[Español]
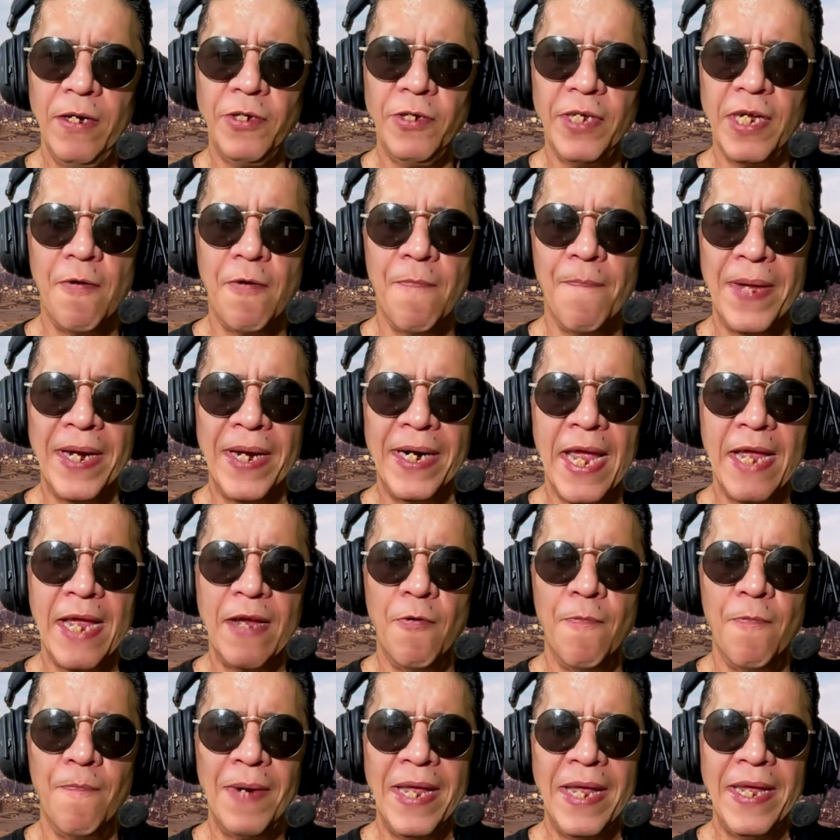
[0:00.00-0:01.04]
no se comparan en
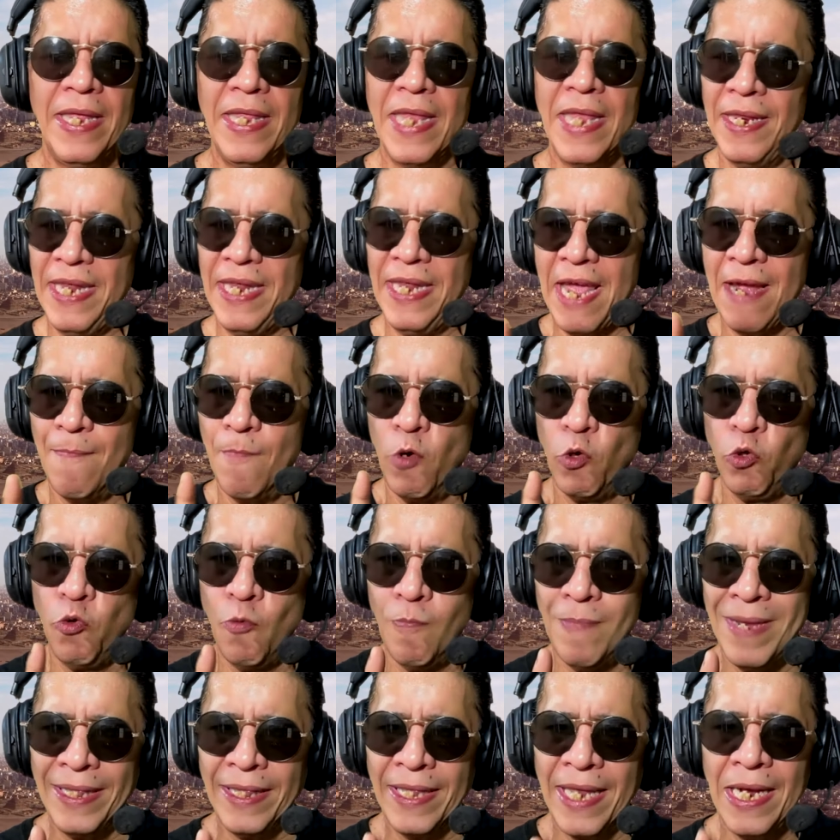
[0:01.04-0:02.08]
complejidad ni en
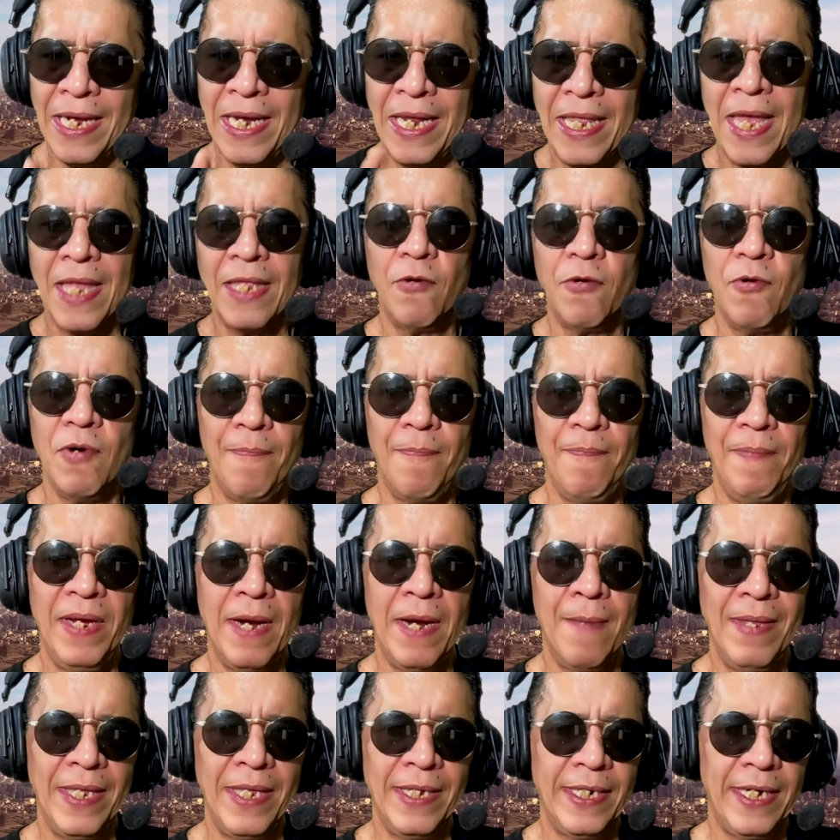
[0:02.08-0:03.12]
monumentalidad con las
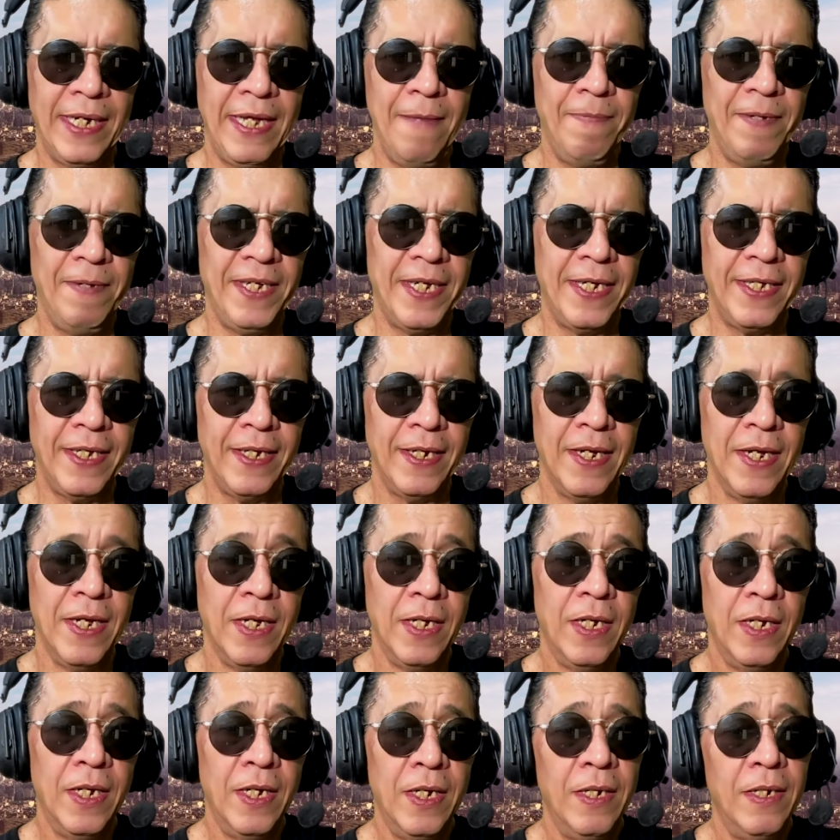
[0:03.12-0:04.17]
pirámides egipcias,
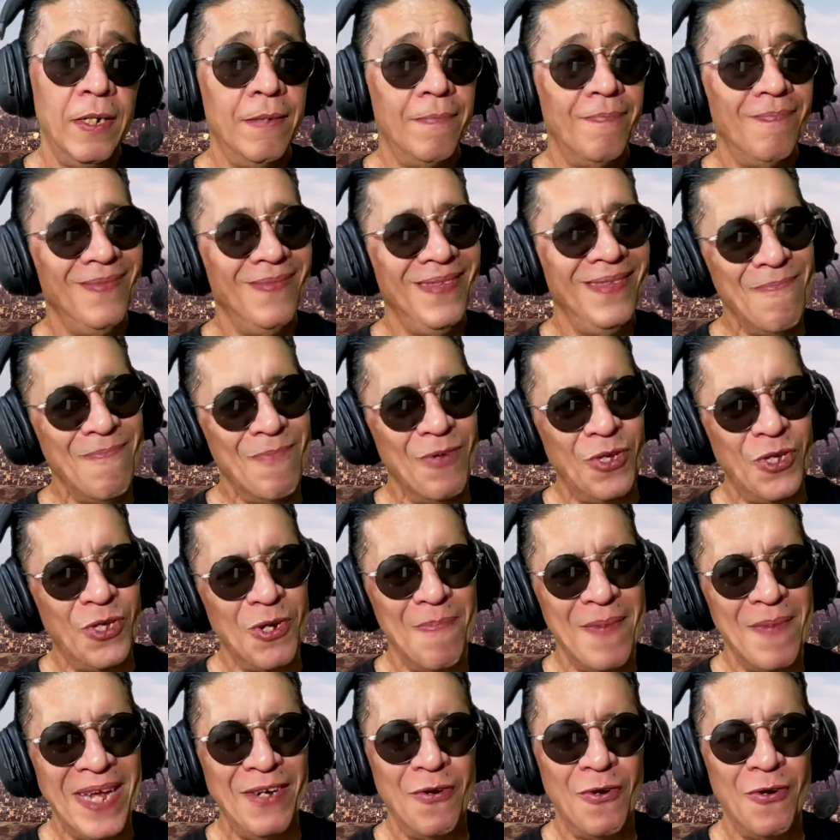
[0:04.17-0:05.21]
ni
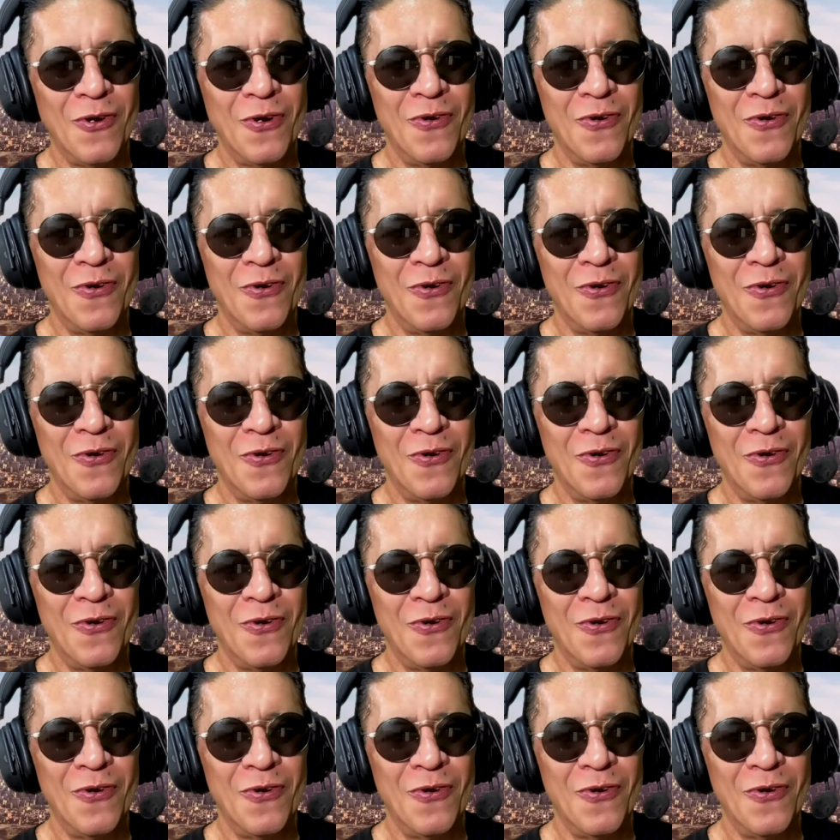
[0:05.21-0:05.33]
mucho menos